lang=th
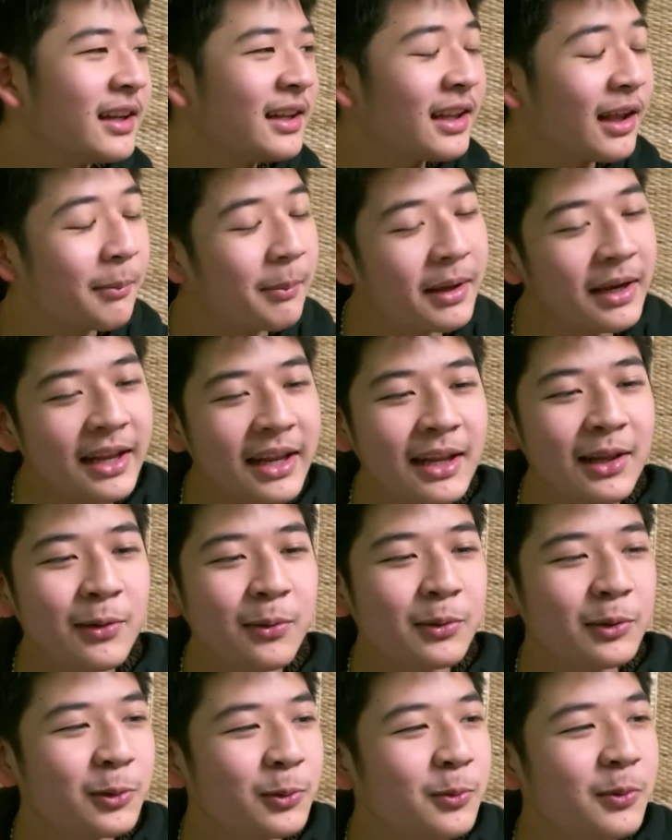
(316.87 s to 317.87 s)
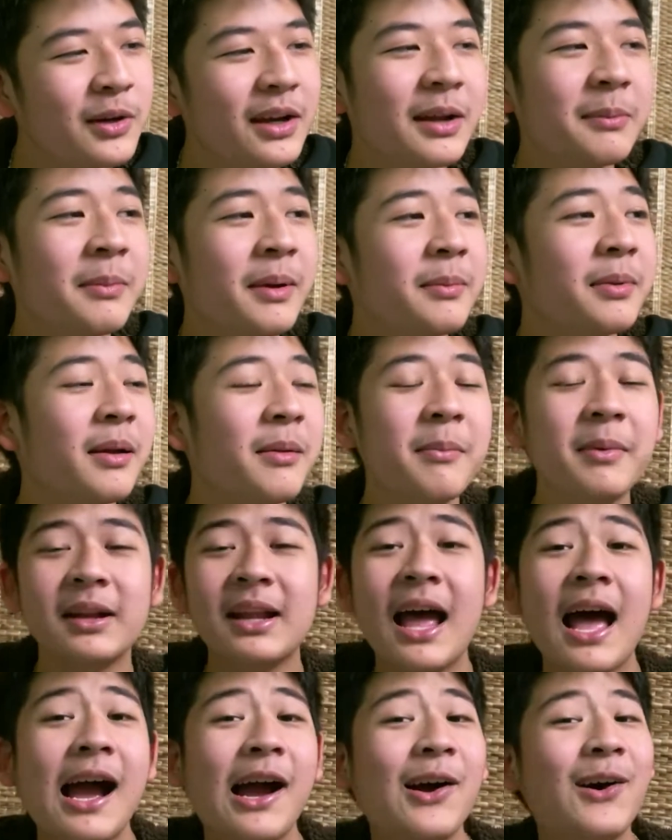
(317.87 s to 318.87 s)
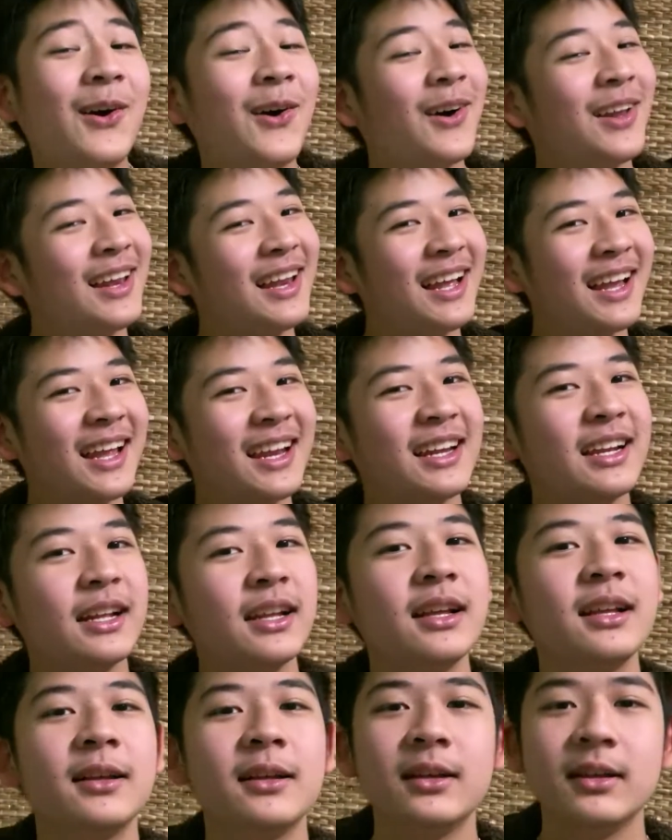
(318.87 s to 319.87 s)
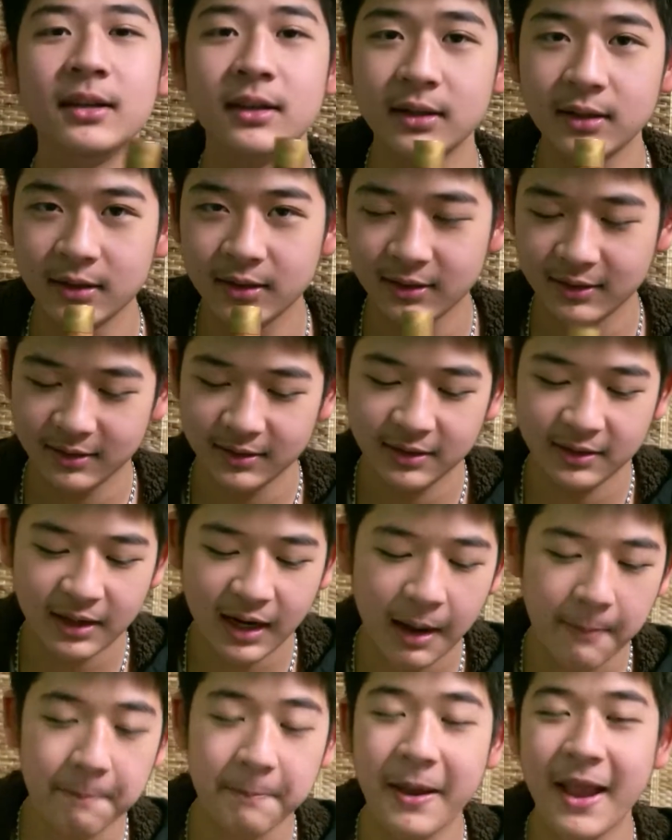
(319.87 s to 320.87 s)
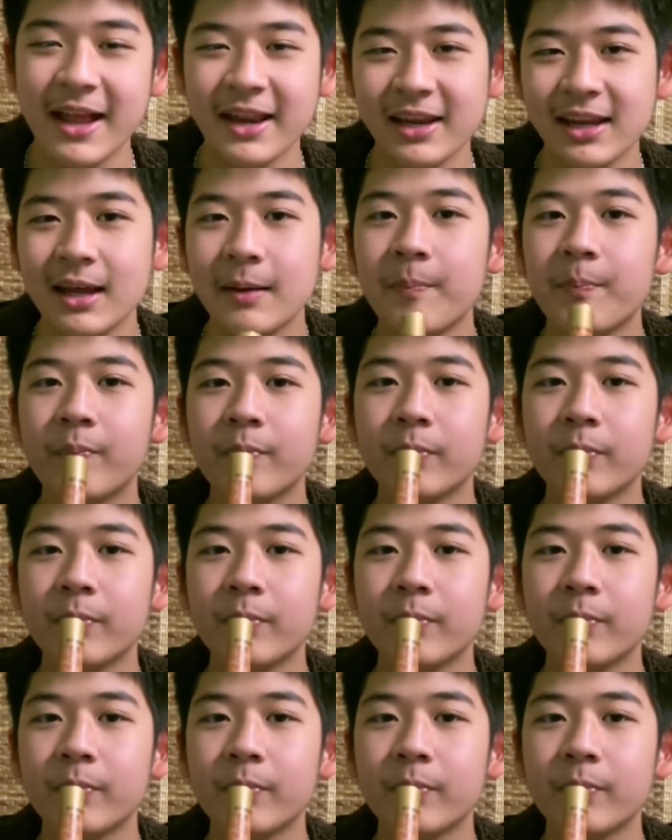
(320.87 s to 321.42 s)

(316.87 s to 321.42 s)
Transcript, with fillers: เรามาเล่นลูกทุ่งกันแบบธรรมดาก่อนแล้วกันนะฮะกับเพลงนี้ครับ